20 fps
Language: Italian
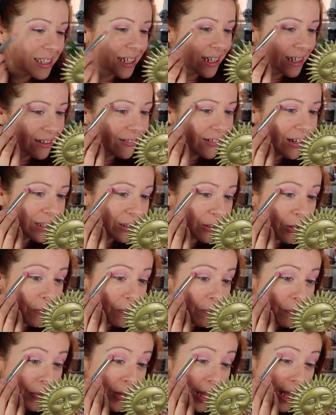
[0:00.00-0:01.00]
sta arrivando
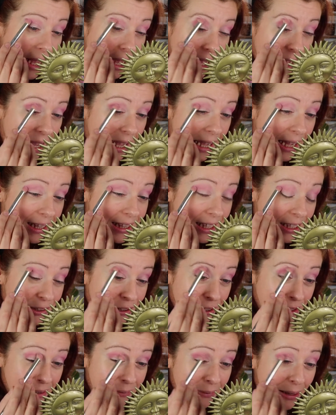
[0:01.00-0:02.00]
e
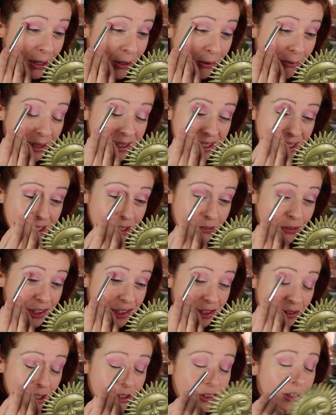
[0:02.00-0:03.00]
dentro di me è come se ci
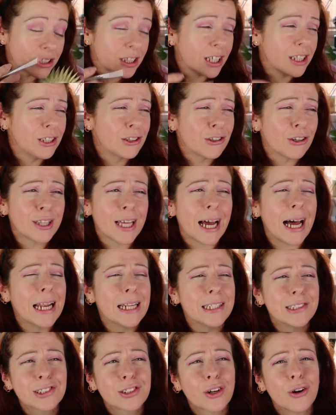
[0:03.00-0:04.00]
fosse una sorta di
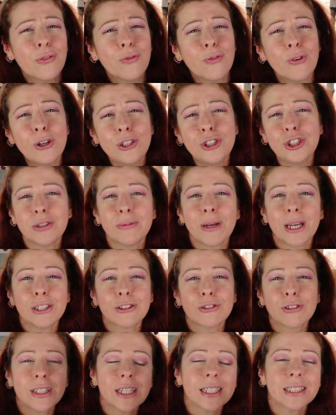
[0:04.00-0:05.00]
totale
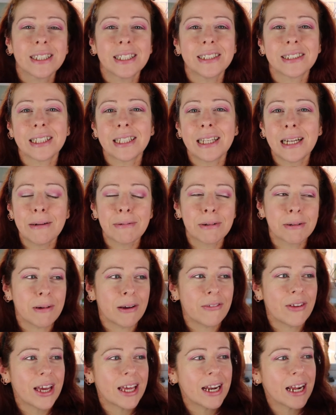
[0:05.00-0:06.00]
sconvolgimento in attesa della
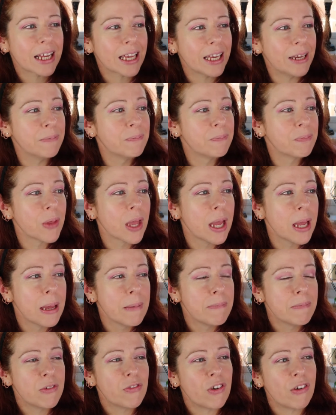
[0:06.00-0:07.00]
primavera che
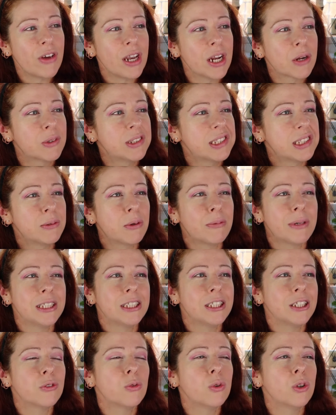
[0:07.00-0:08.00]
mi fa avere questi
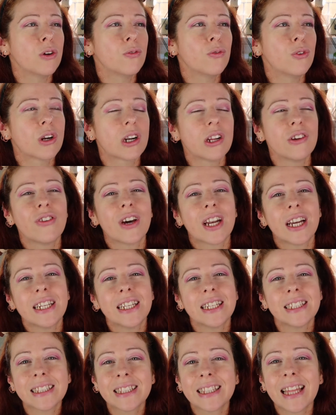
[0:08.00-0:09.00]
momenti in cui non vorrei fare
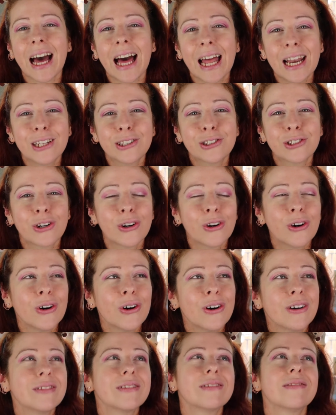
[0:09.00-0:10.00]

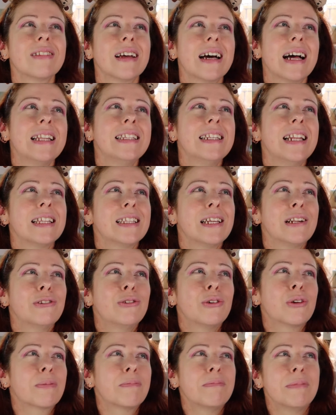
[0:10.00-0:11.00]
nient'altro al di là del
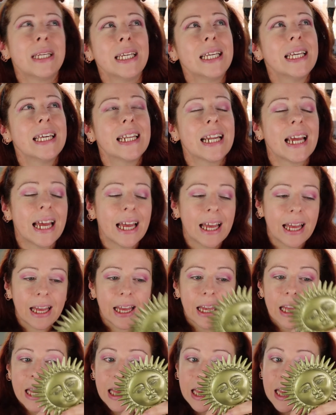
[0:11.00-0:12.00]
dormire